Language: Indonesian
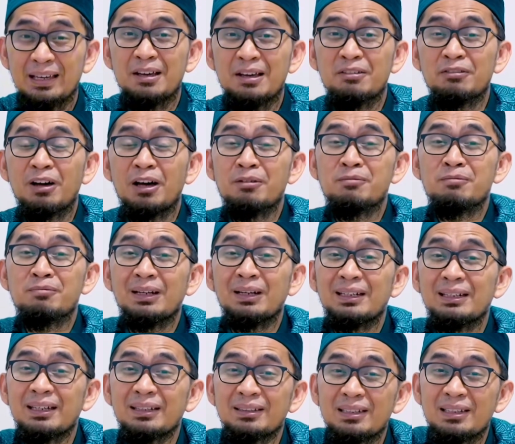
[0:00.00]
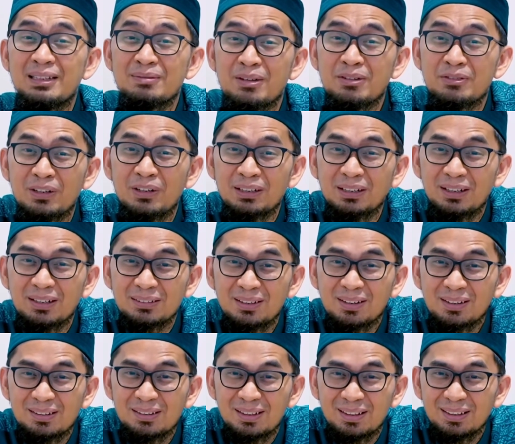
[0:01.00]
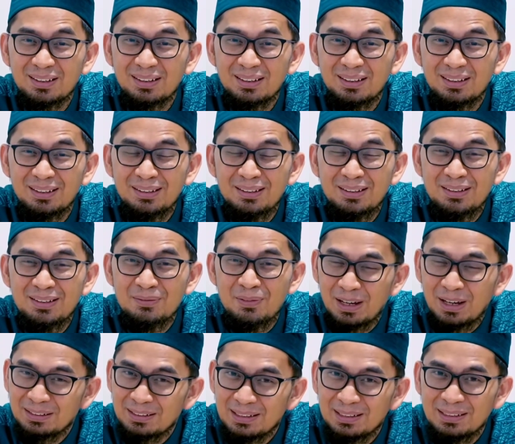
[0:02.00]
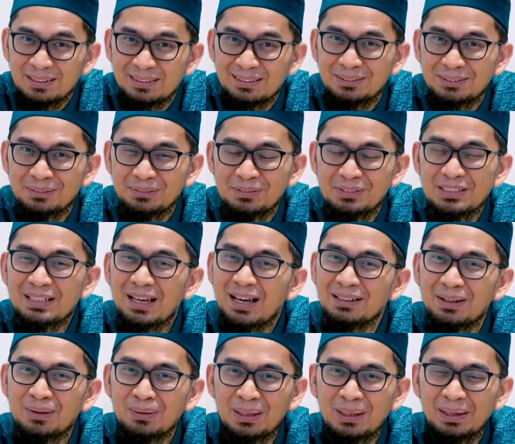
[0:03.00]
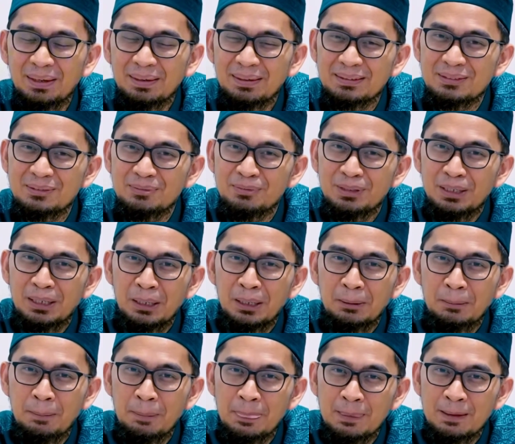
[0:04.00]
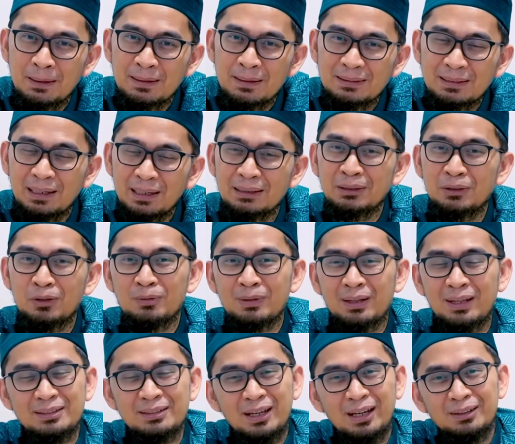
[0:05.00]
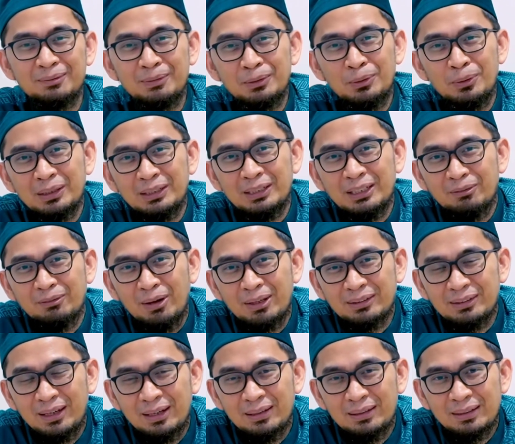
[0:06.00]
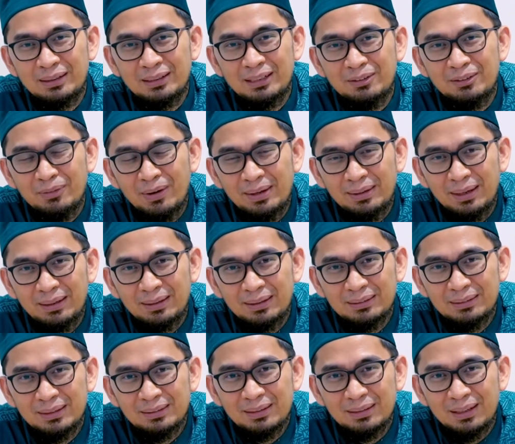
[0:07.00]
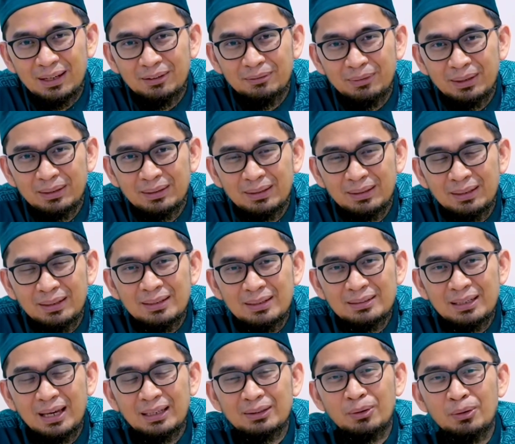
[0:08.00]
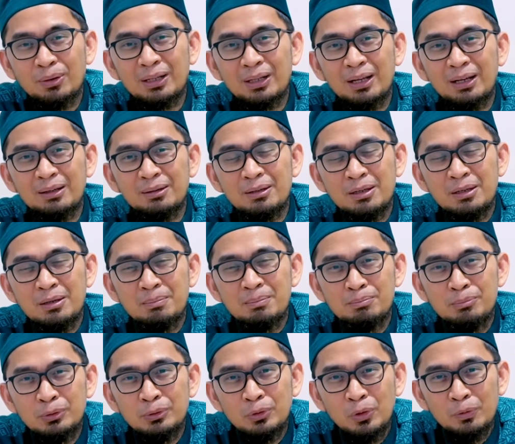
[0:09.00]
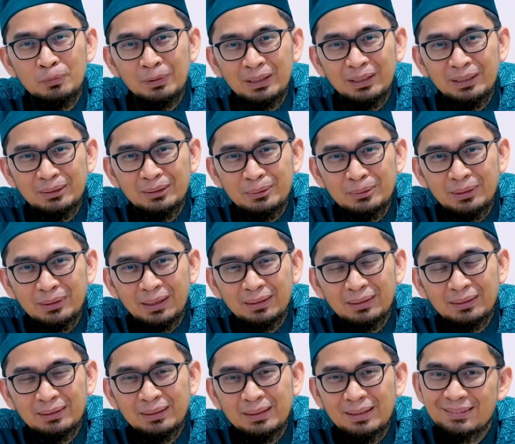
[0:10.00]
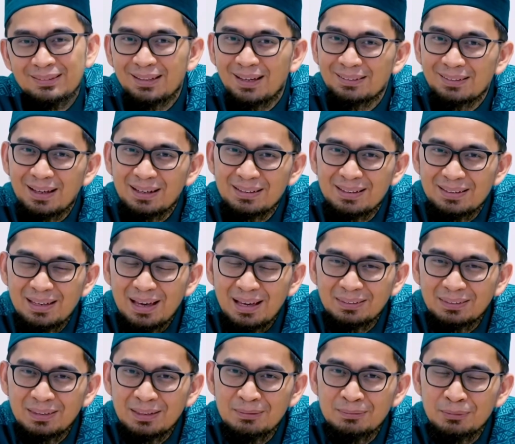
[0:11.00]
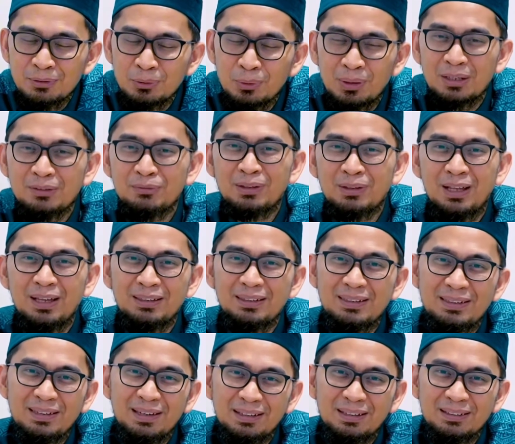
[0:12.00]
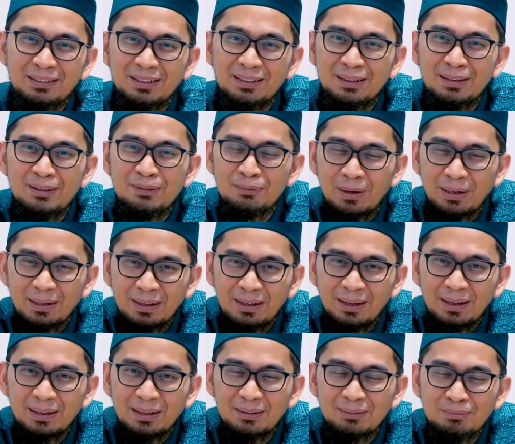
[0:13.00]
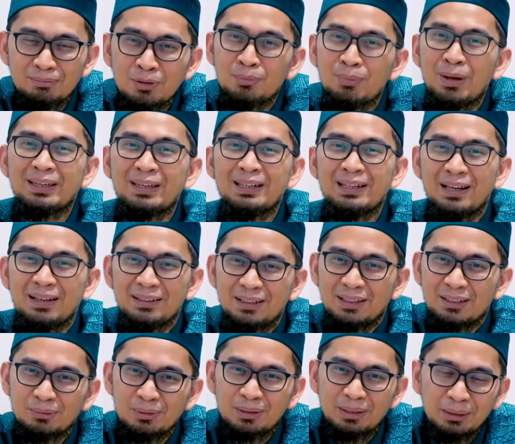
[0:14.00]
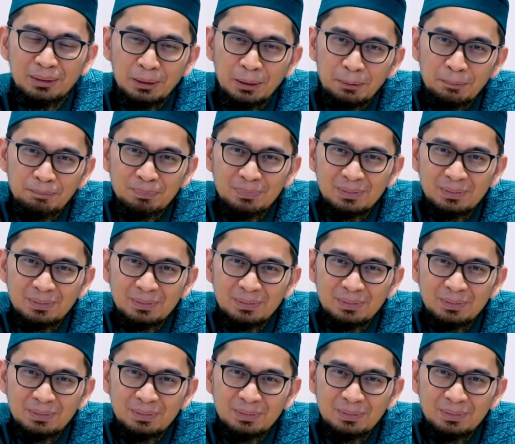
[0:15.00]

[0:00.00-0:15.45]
Fa'ammal yatima fala taqhar. Maka dari itu, jika ada orang yang kesepian, saat engkau merasakan penuh kenikmatan, kedamaian, ketentraman, saat orang butuh perlindungan, saat ada yatim butuhkan perhatian, maka berbagilah dengan mereka.